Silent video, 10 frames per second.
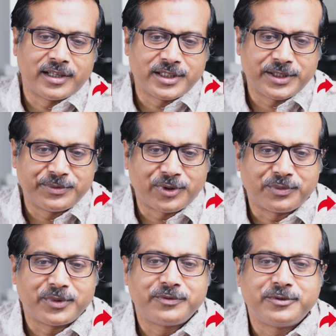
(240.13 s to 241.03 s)
রেজিম
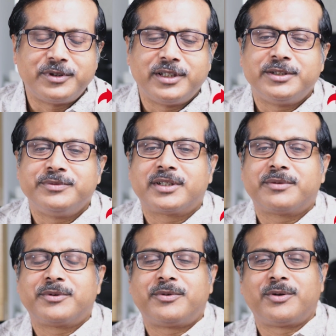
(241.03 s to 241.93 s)
নর্মাল ফুড রেজিম যেটা
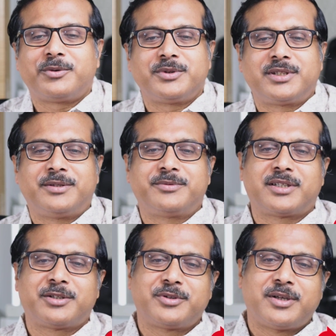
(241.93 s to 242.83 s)
আমরা ফলো করছিলাম
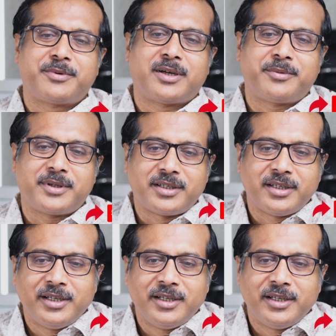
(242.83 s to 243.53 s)
সেটা যদি আমরা আবার